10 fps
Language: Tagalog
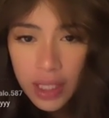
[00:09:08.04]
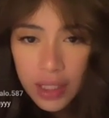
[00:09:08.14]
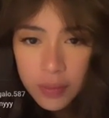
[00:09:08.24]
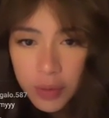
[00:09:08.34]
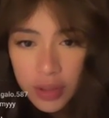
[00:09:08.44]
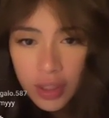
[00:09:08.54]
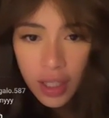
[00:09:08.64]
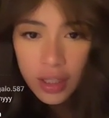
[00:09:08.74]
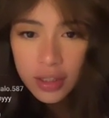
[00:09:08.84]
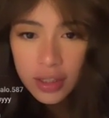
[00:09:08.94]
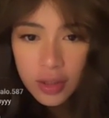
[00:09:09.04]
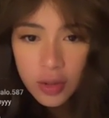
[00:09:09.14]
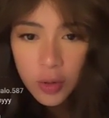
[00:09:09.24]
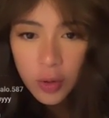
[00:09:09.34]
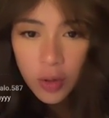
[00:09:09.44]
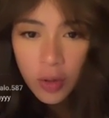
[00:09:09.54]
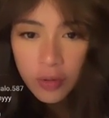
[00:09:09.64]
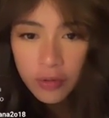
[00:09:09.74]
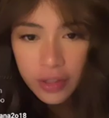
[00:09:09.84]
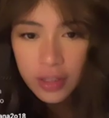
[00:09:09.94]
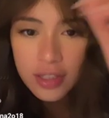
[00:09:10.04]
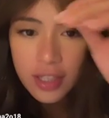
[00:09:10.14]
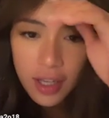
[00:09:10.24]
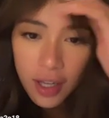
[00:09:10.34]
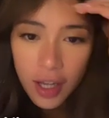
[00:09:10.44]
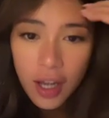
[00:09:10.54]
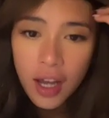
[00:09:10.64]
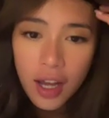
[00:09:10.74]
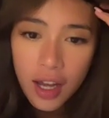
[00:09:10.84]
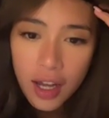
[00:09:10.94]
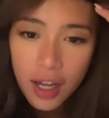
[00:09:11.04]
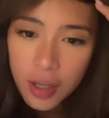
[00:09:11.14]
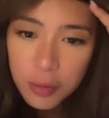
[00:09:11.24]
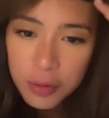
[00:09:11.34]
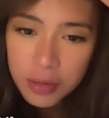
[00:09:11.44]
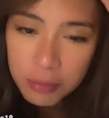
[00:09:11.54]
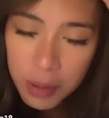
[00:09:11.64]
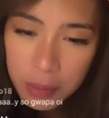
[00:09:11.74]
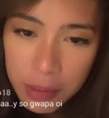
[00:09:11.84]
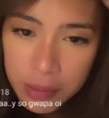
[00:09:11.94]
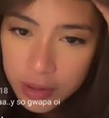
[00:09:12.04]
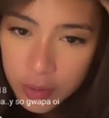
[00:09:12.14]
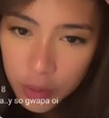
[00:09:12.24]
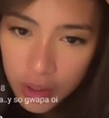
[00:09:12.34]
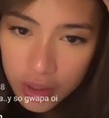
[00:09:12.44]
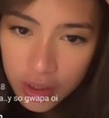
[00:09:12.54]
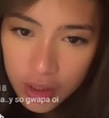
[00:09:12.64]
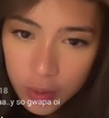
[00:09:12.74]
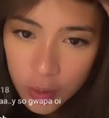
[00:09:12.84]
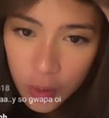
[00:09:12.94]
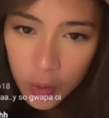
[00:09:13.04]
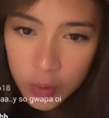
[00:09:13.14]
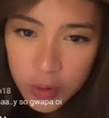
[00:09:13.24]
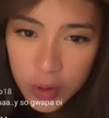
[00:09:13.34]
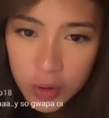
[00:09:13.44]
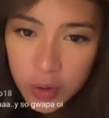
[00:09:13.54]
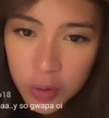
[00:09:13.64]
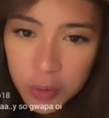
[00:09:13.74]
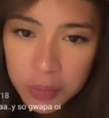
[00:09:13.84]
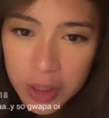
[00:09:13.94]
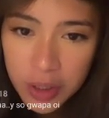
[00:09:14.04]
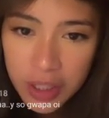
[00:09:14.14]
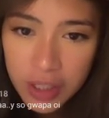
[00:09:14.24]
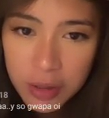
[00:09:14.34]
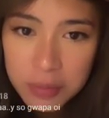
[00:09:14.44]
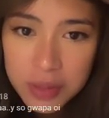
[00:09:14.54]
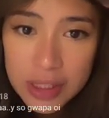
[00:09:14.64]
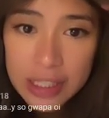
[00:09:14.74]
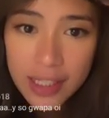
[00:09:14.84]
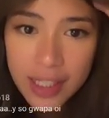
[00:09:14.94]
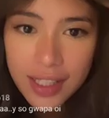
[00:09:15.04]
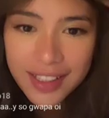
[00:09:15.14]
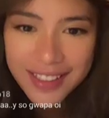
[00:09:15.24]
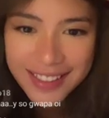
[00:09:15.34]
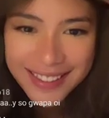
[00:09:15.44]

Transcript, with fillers: Yes, punta ka dito, coffee, sa... I will, mamamasukan na lang daw ako sa inyo, Miriam Sky.